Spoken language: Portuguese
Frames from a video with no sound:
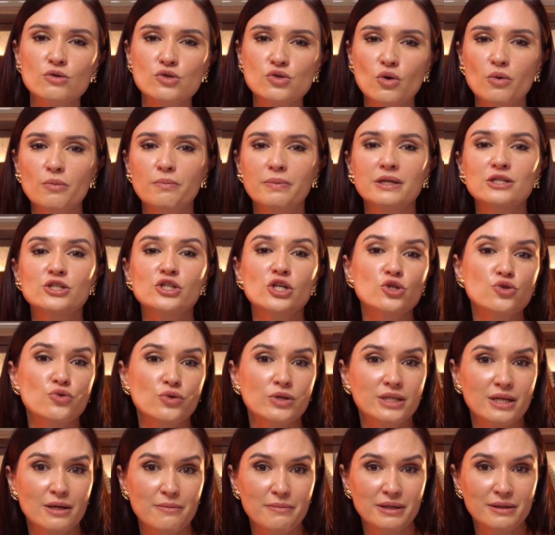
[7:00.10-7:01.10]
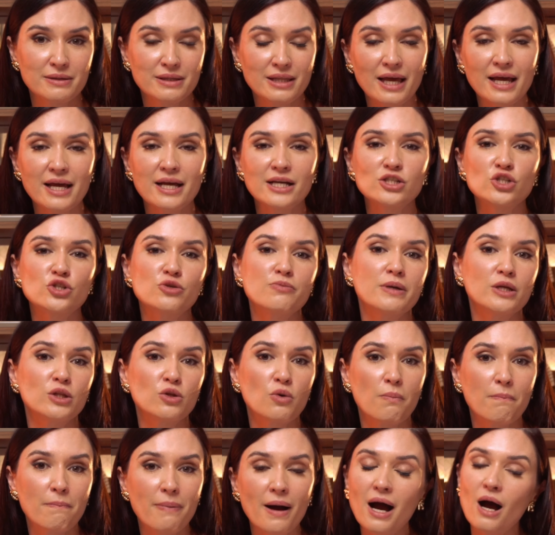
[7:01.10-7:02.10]
sobre jejum intermitente,
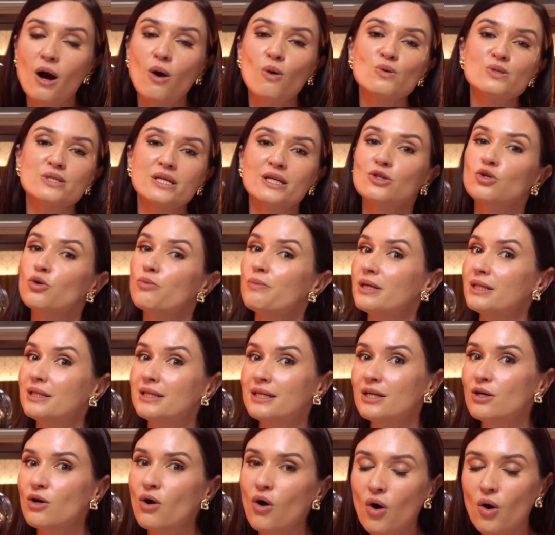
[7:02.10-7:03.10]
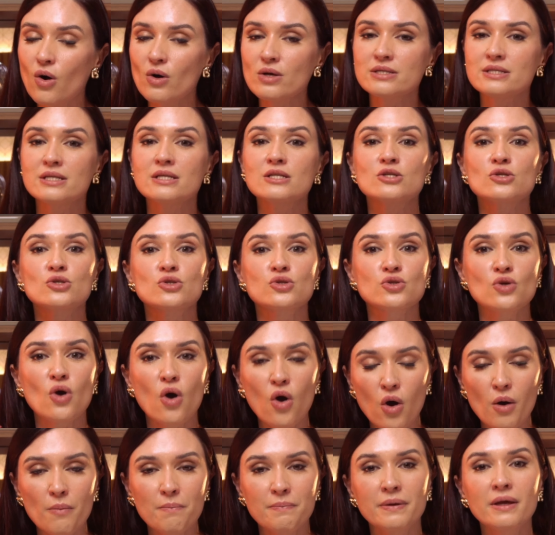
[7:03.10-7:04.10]
menopausa, endometriose,
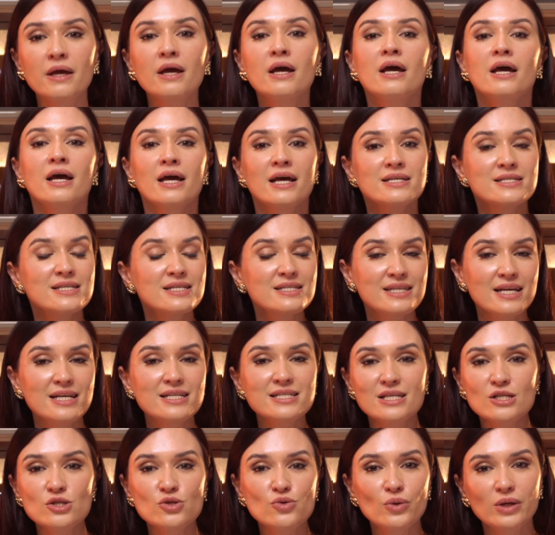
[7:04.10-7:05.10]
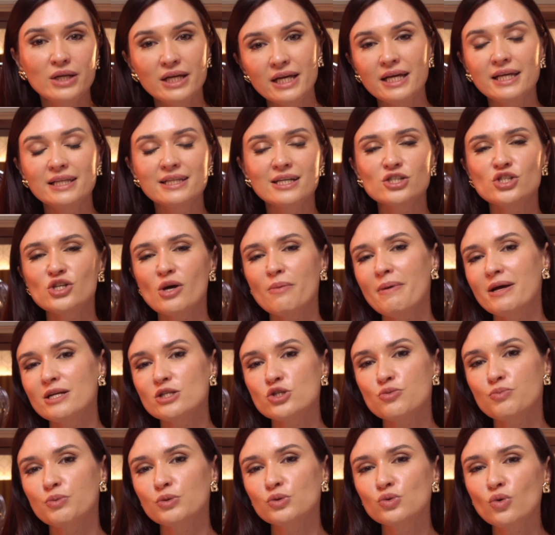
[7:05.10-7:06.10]
SOP, resistência à insulina,
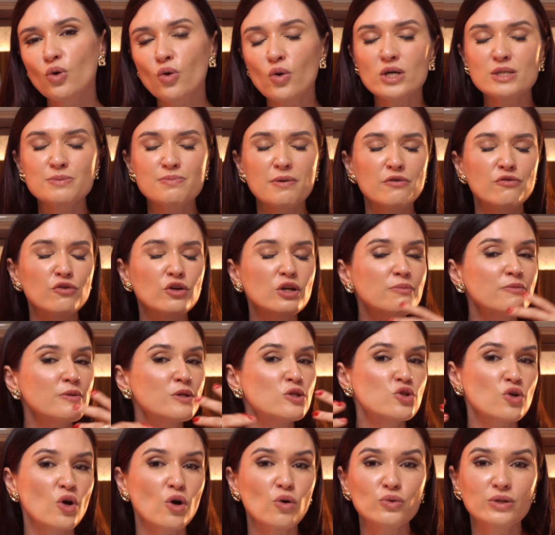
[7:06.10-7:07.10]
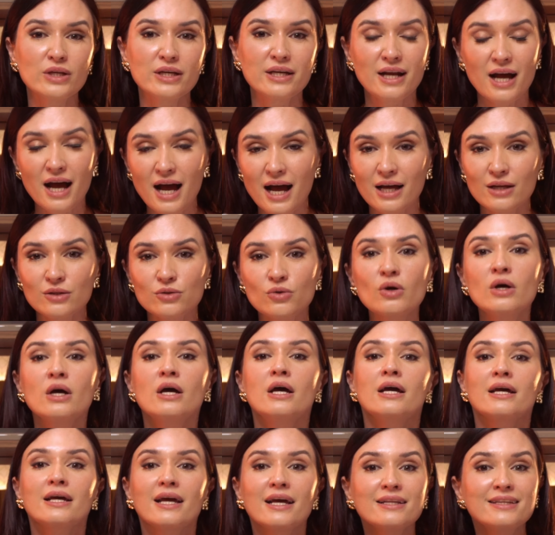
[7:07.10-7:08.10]
diabetes tipo 2, perfil lipídico alterado,
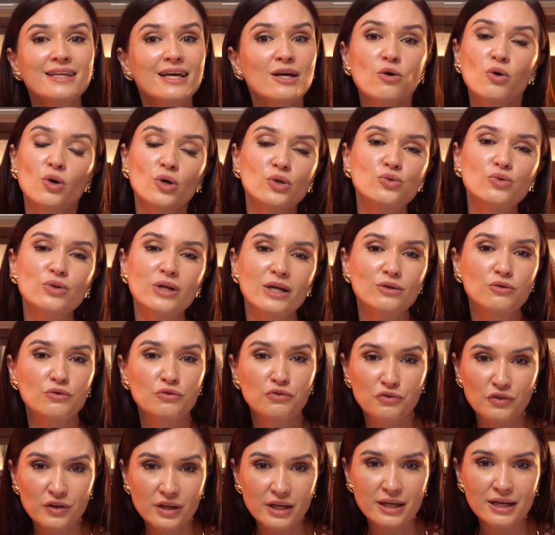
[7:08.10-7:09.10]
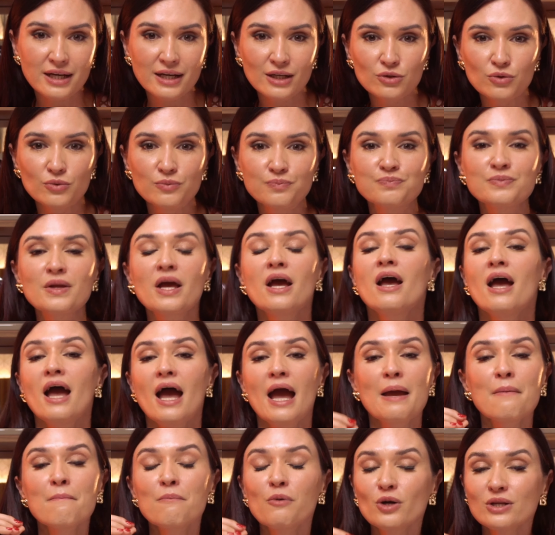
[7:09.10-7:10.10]
quem tem gordura no fígado.
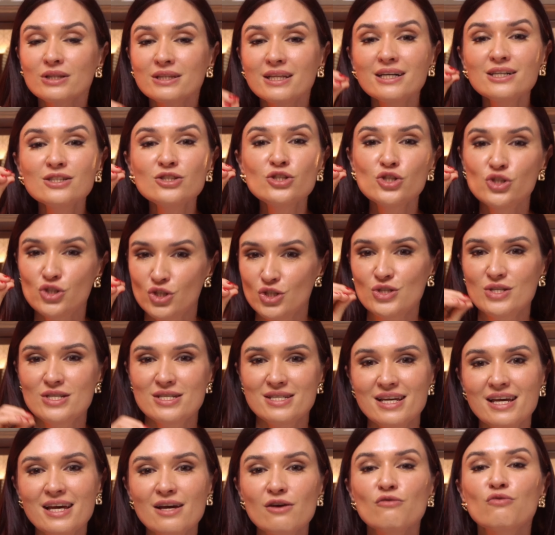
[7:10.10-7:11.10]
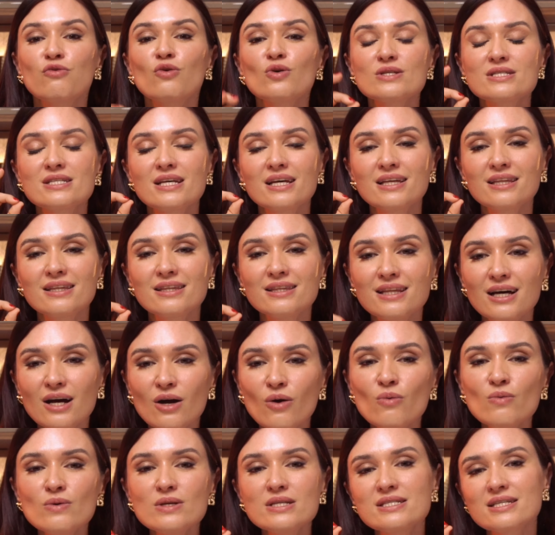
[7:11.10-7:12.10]
É importante te dizer, você
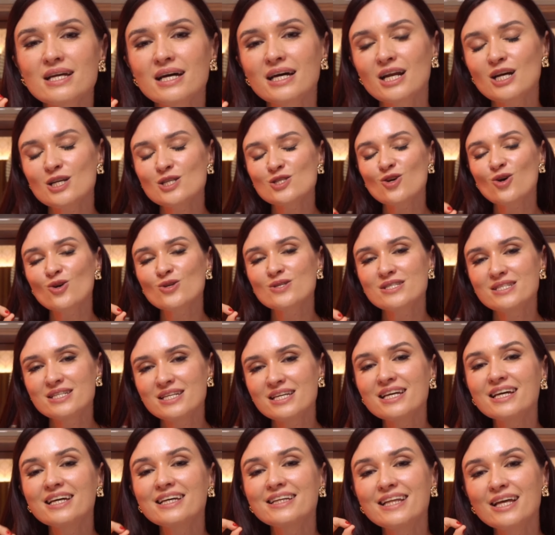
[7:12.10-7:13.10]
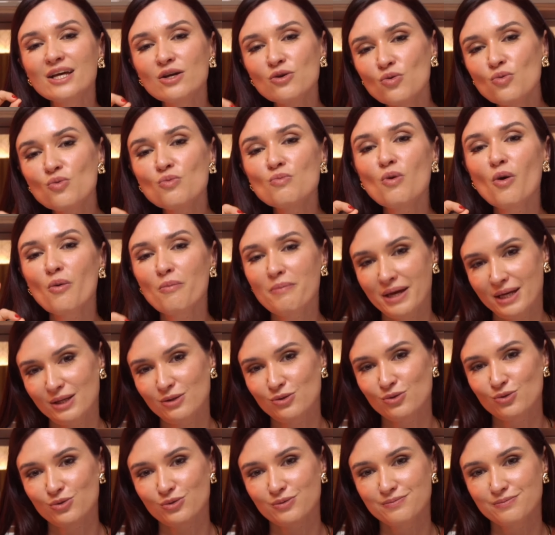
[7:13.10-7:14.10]
não estará sozinha em nenhum momento.